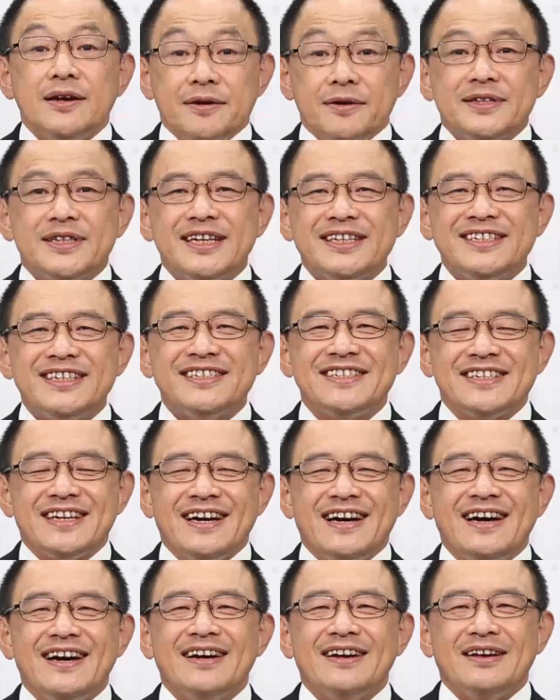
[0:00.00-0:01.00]
私たち
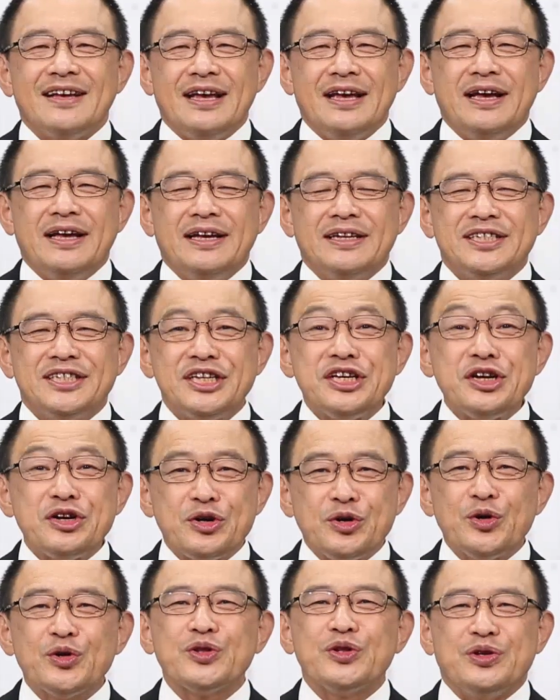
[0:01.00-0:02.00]
が、えー、信
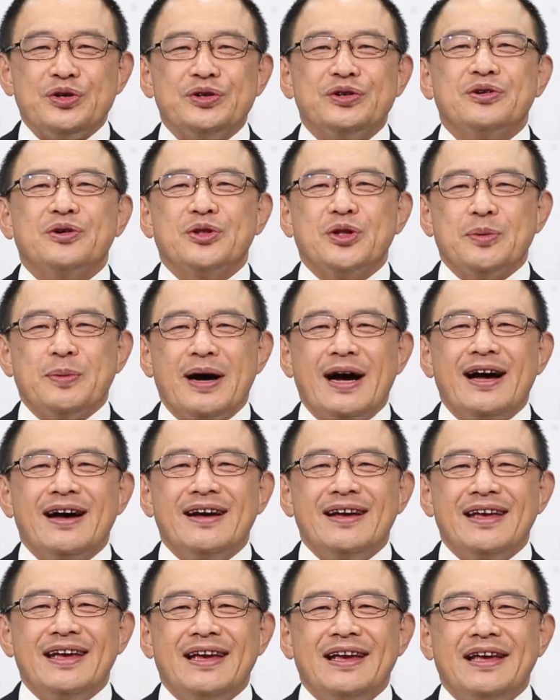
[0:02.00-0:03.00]
仰という言葉、
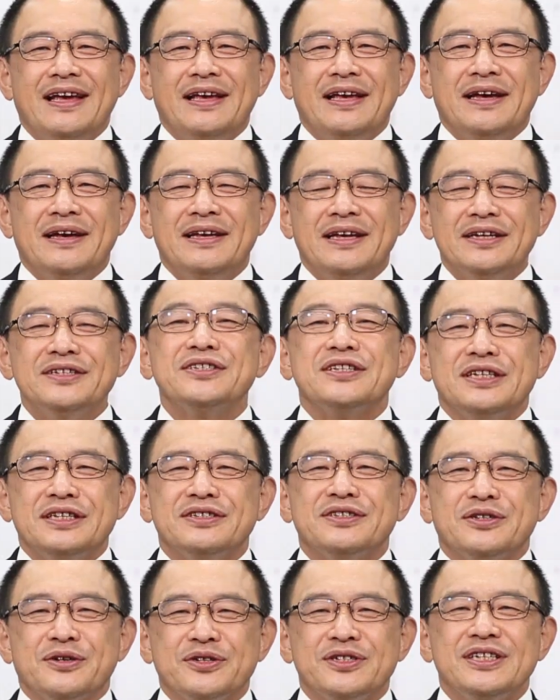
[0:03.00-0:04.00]
えー、
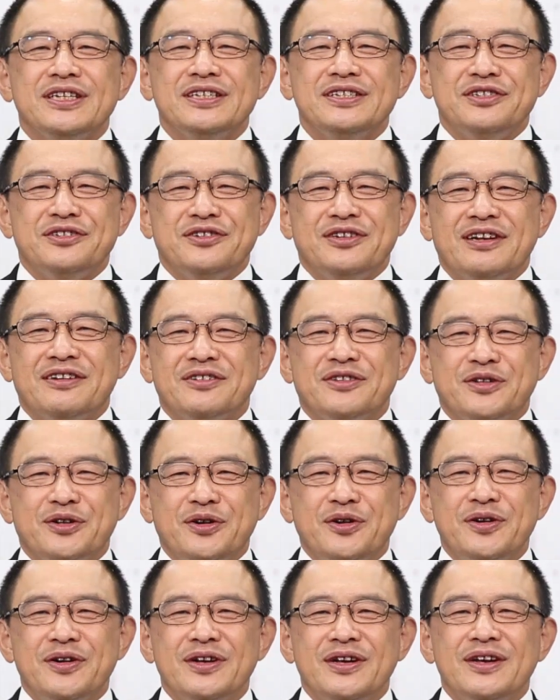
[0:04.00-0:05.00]
イエス・キリストを信じるようになる
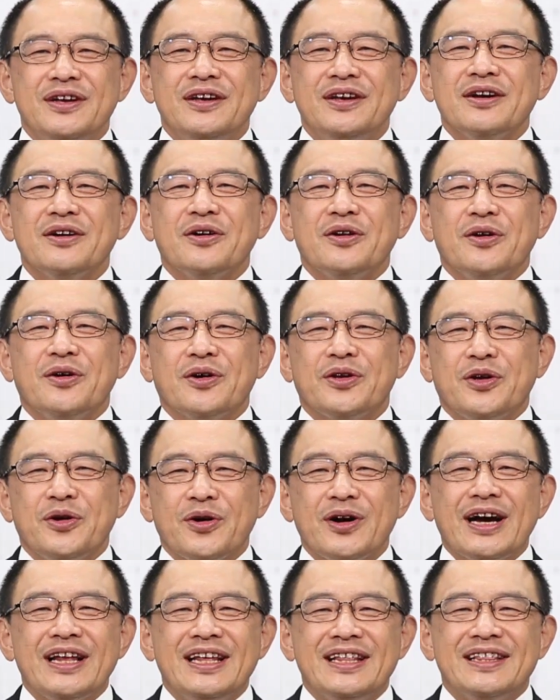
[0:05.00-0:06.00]
とこの
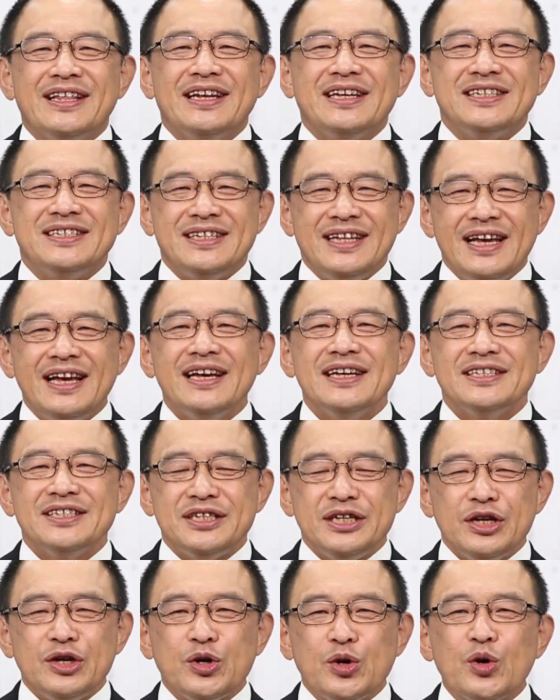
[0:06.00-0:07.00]
教会に行ったりして
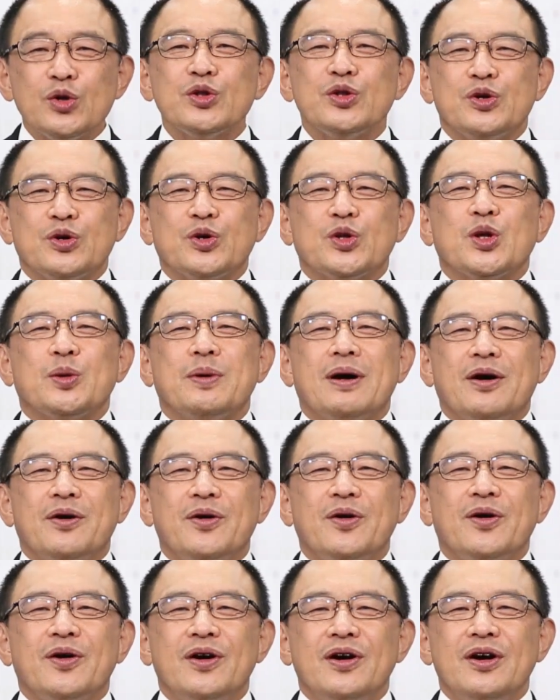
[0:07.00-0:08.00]
信仰という言葉
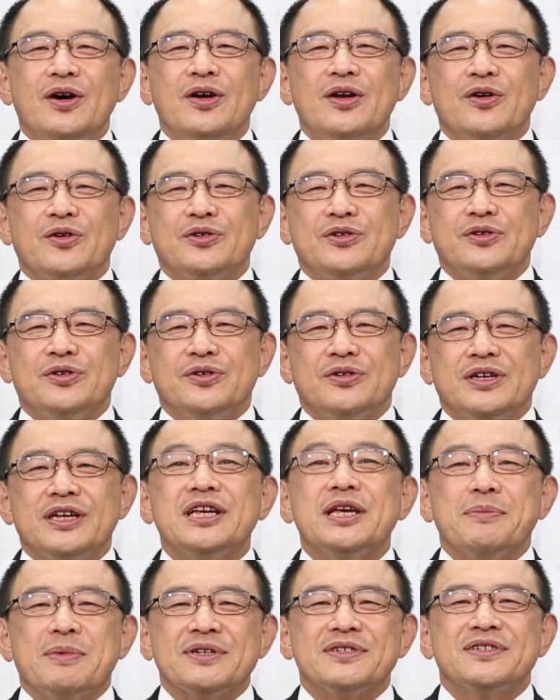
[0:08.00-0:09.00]
をよく
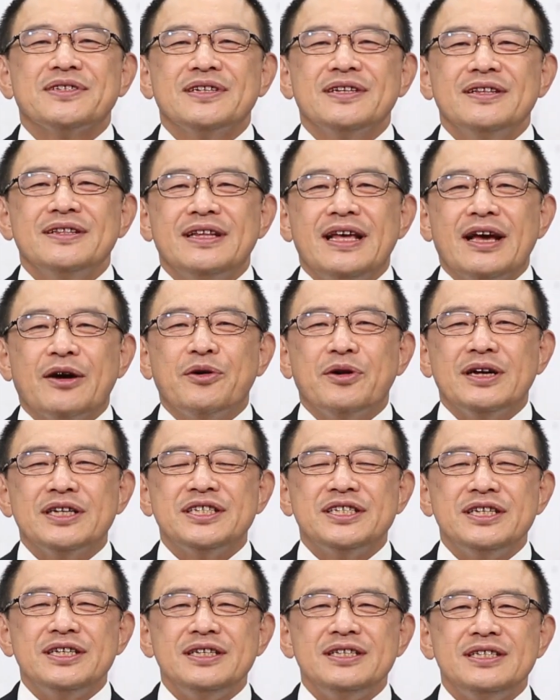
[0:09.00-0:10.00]
聞きます。でこれは
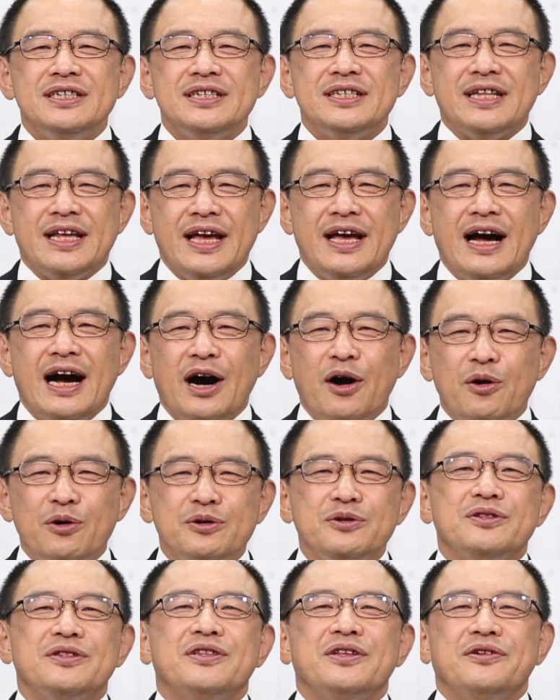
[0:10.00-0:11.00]
信じて仰
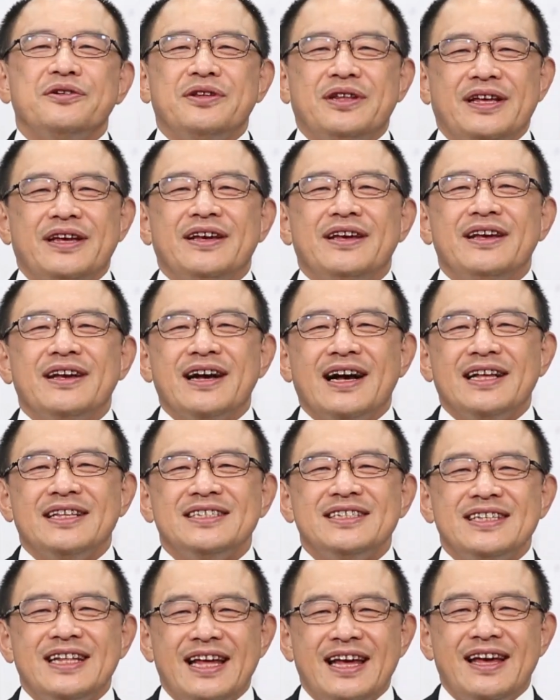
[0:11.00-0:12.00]
ぐっていうふうに漢
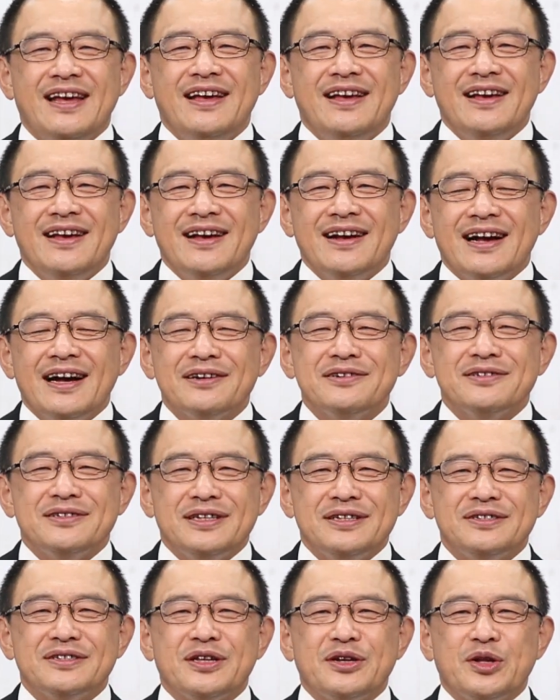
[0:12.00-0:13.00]
字で書くん
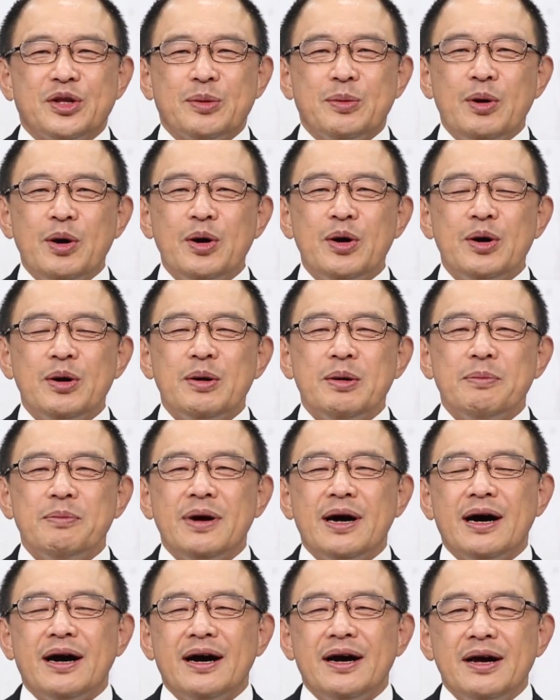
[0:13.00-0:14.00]
ですけれども
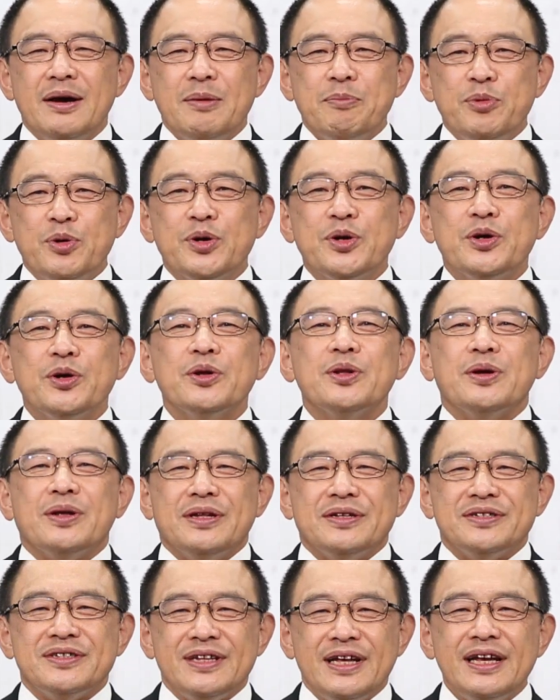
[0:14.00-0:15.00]
まあ仏教では
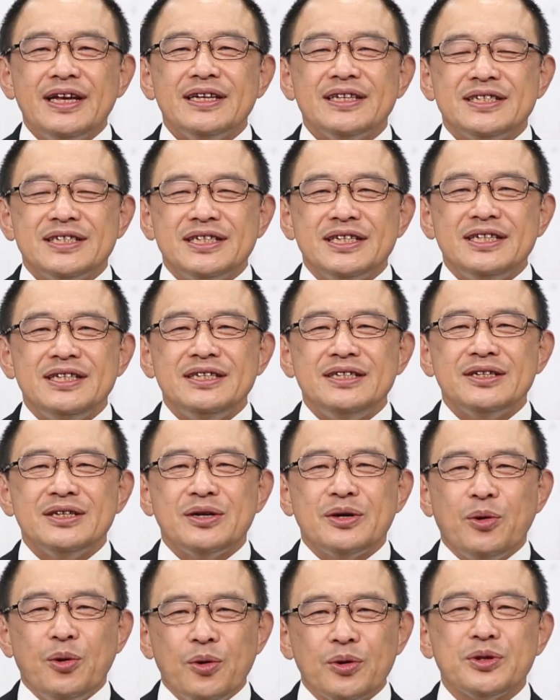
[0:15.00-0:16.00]
ですね信
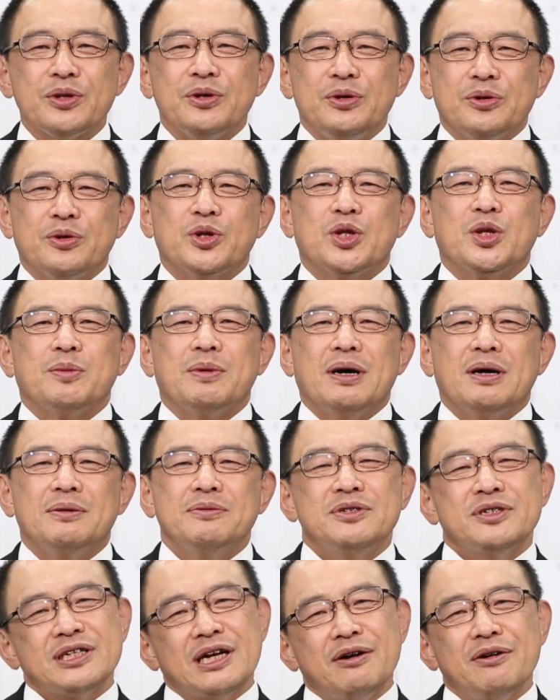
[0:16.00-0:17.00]
仰という言葉を
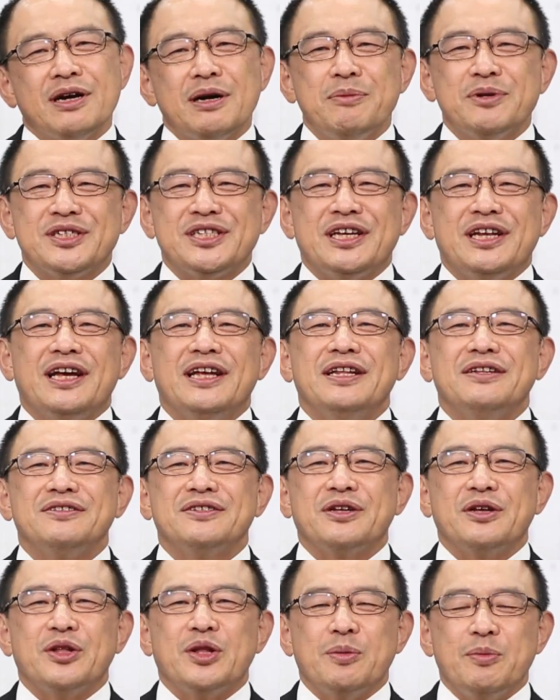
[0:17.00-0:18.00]
使うかもしれないで
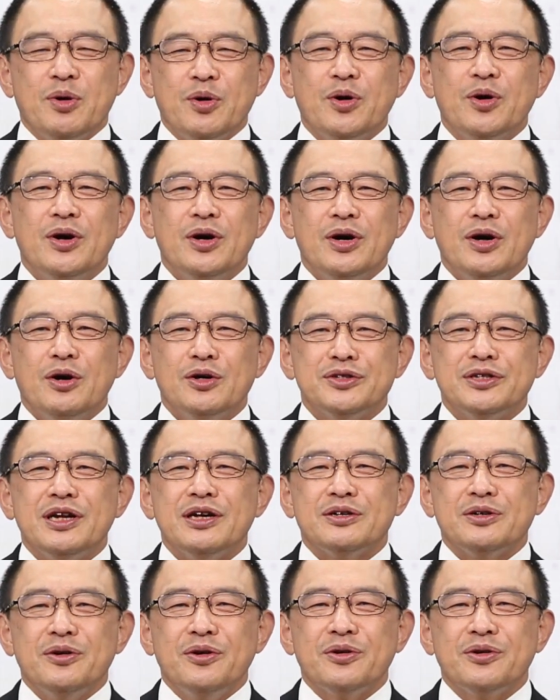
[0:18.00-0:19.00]
すけれどもおそ
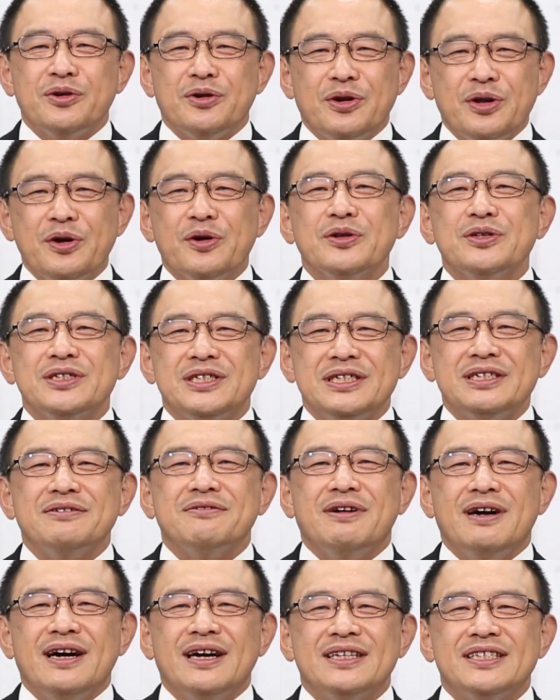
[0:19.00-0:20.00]
らく多くの日本人
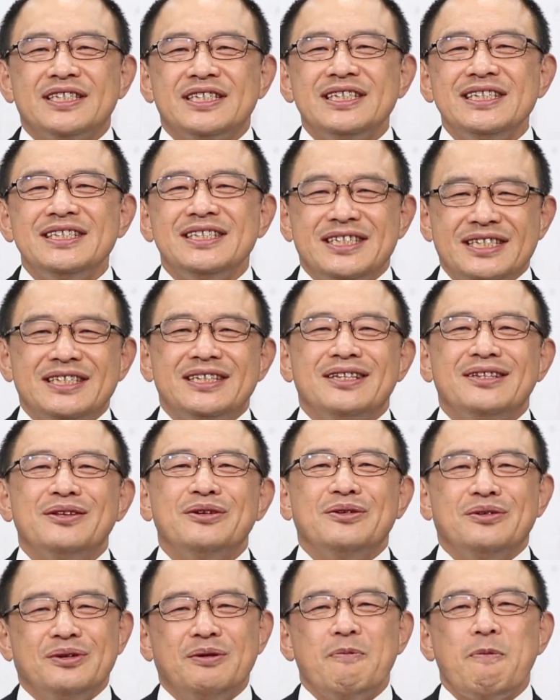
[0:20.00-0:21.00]
は信心って
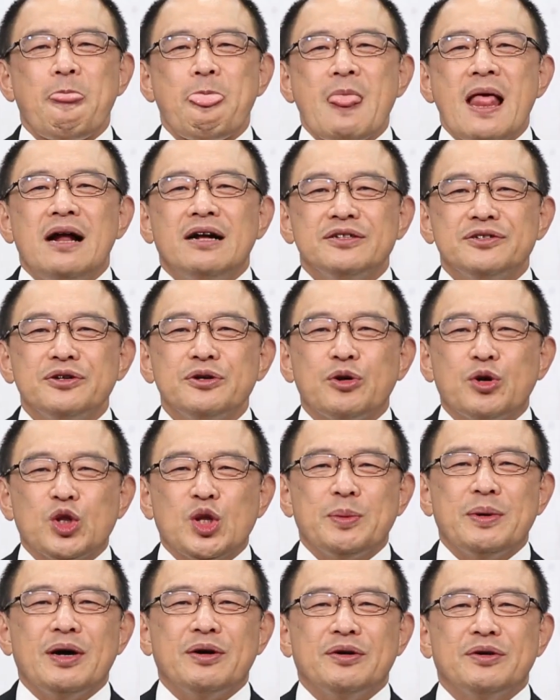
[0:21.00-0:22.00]
いうそういう
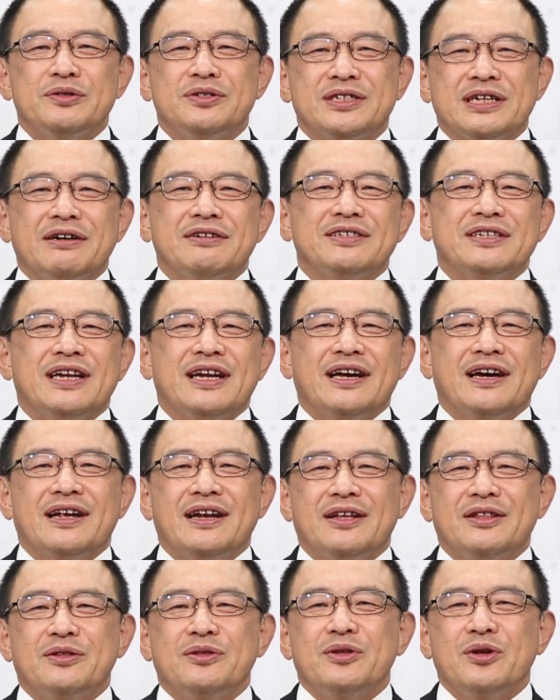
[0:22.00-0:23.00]
言葉を使うんじゃないか
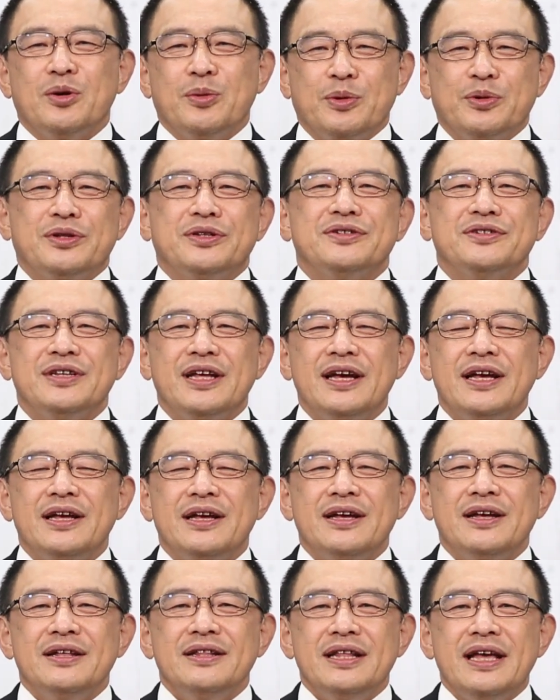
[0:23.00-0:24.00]
なと思うんですね。
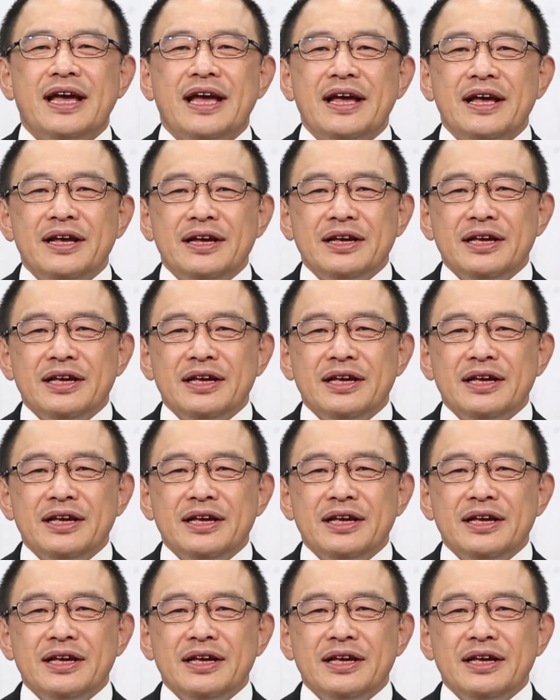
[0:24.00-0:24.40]
で